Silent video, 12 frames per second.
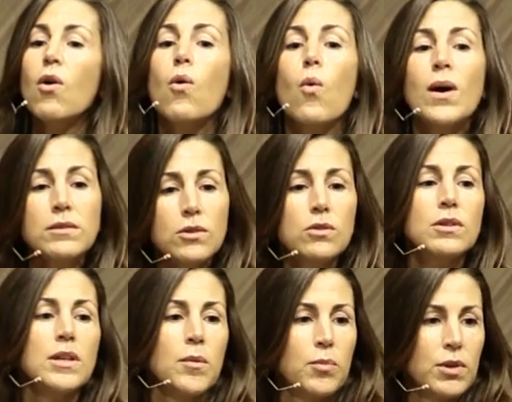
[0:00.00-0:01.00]
¿cuánto
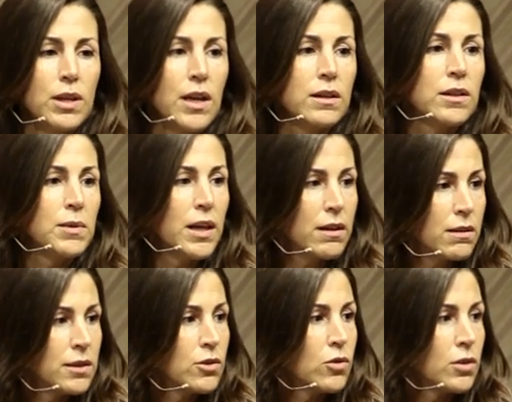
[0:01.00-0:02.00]
tiempo de inactividad
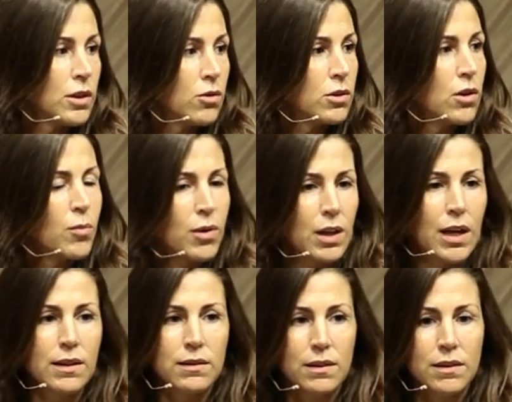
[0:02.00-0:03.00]
estoy o tengo por
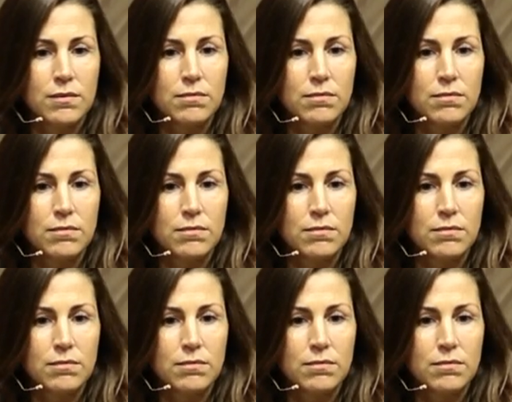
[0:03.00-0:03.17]
delante?